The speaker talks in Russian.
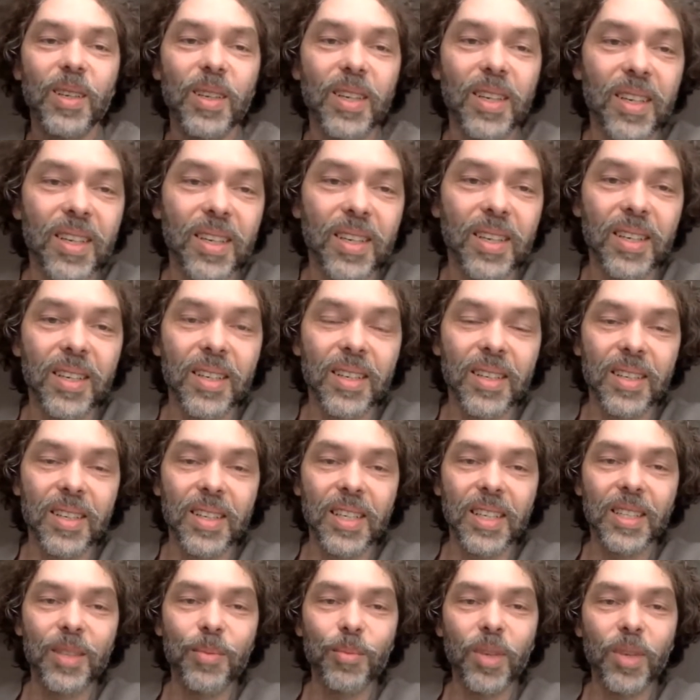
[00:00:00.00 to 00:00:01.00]
А,
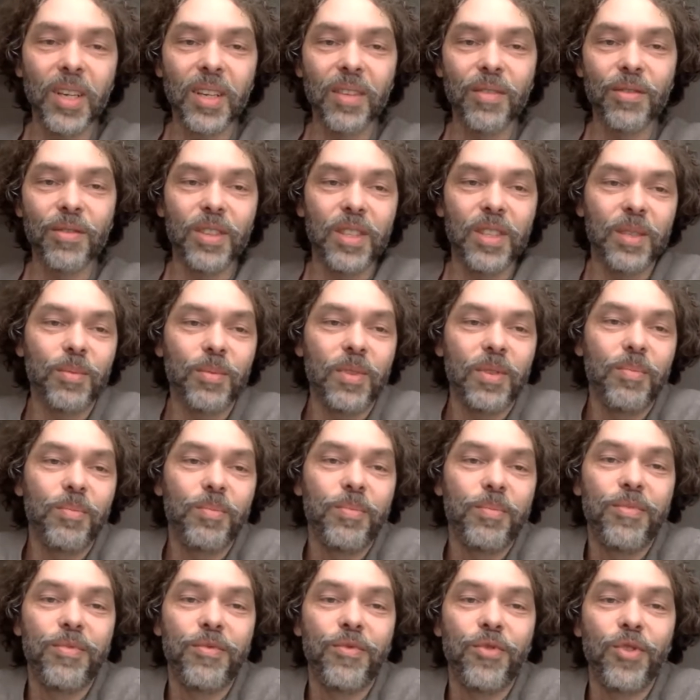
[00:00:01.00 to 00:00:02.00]
это меня, видимо,
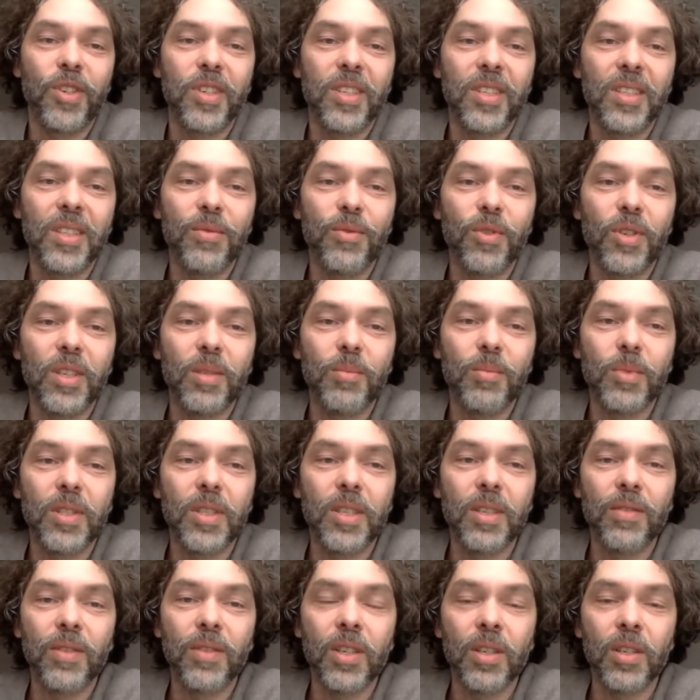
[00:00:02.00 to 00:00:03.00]
волей-неволей
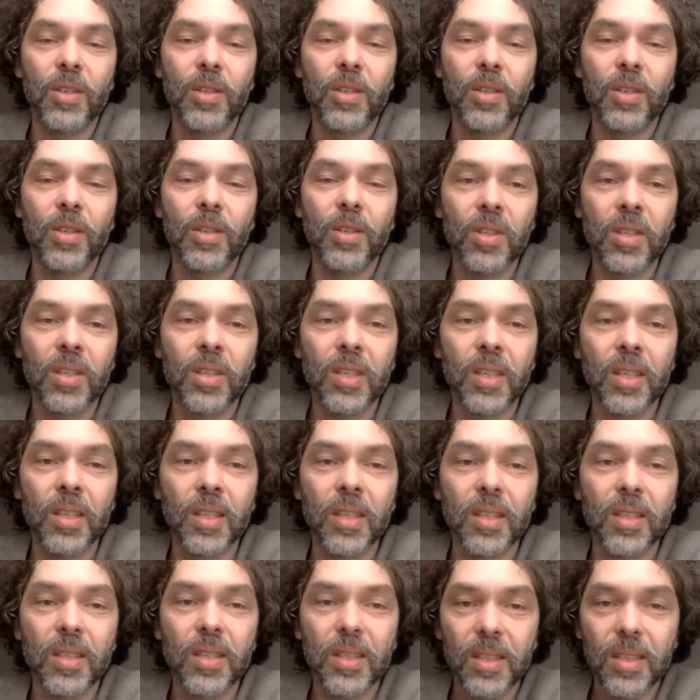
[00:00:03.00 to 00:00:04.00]
мотивирует что-то
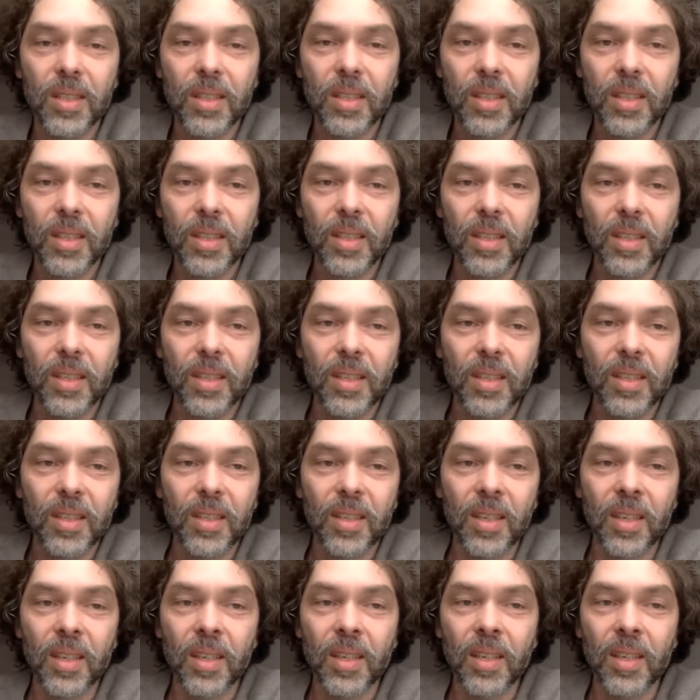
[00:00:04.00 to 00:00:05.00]
делать.
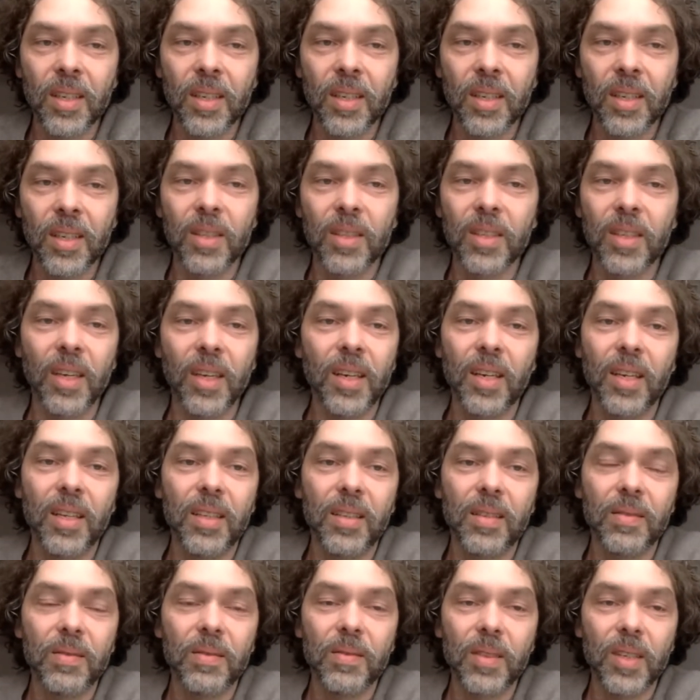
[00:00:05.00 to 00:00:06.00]
А,
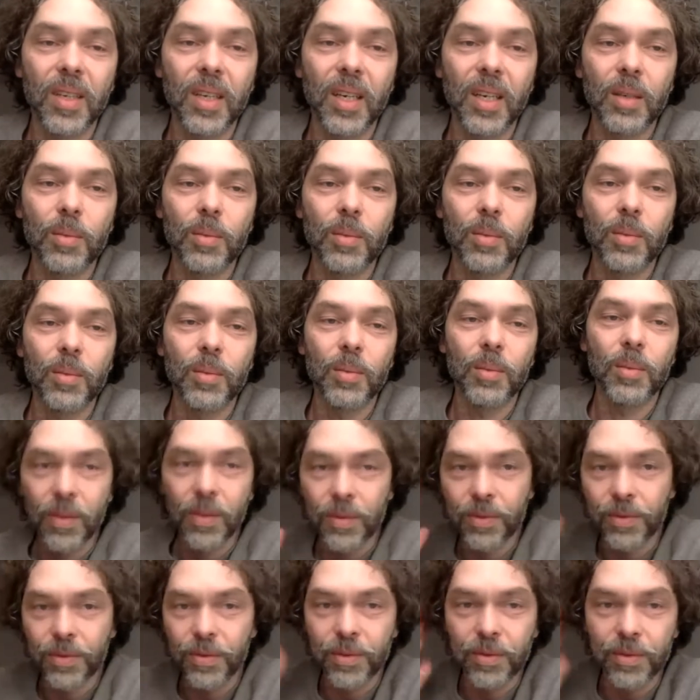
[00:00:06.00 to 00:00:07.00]
я как бы это
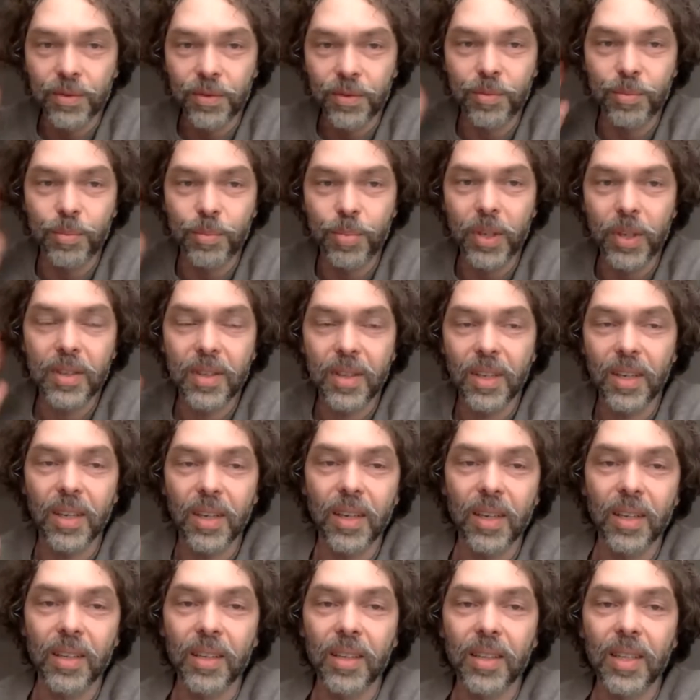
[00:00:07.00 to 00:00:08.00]

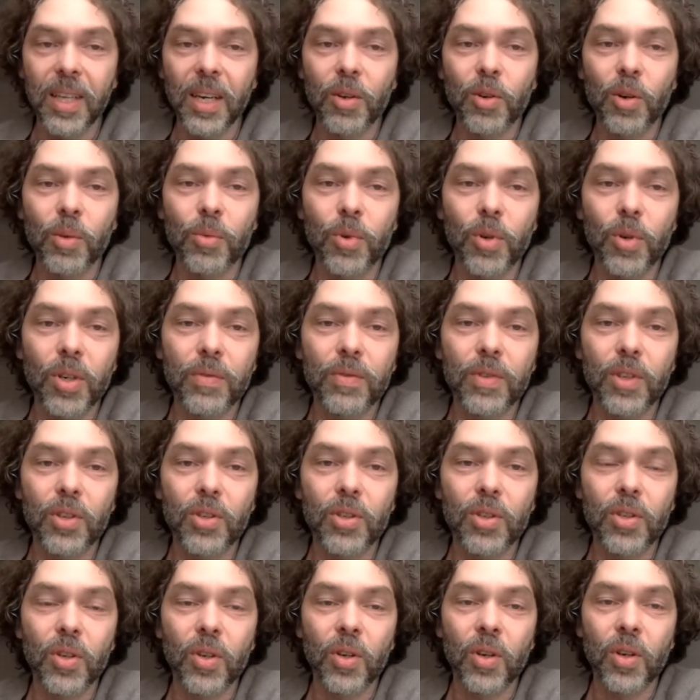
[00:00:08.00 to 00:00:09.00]
вбито на таком уровне,
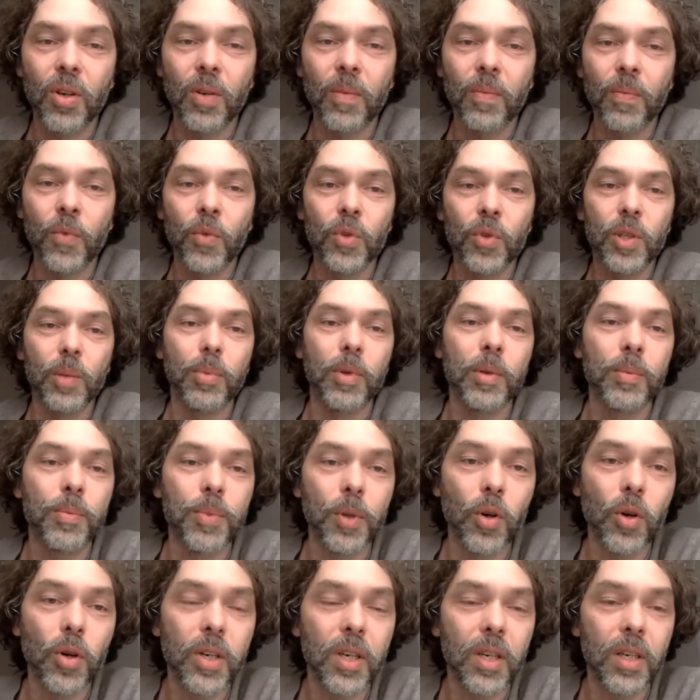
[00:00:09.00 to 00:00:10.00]
что, ну, типа, и
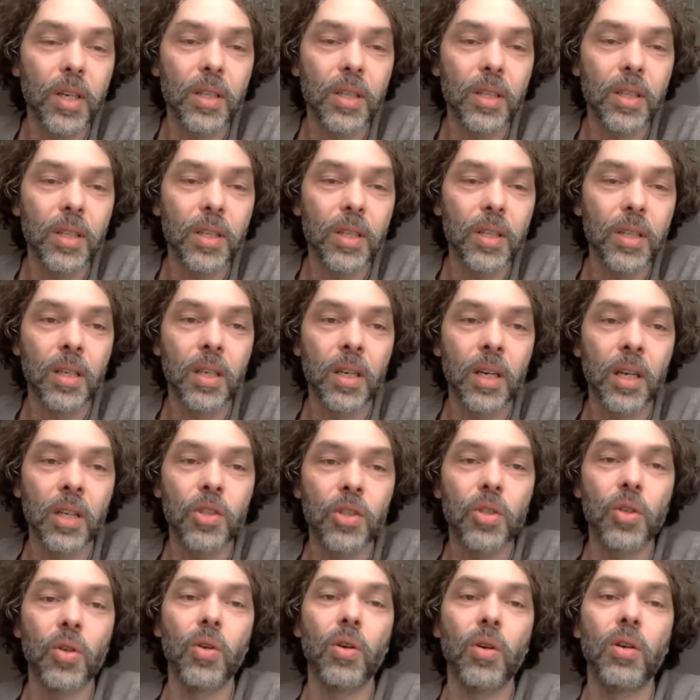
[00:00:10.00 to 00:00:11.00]
плохо это или
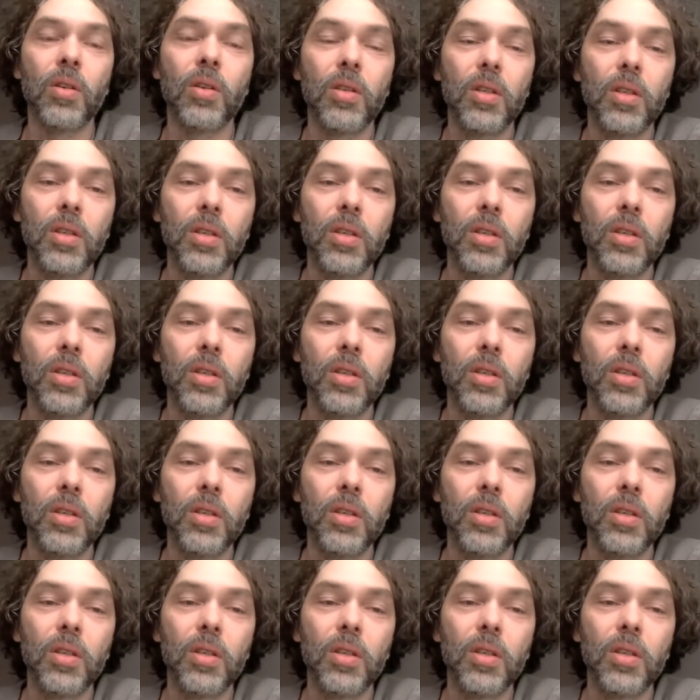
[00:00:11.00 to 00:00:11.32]
хорошо.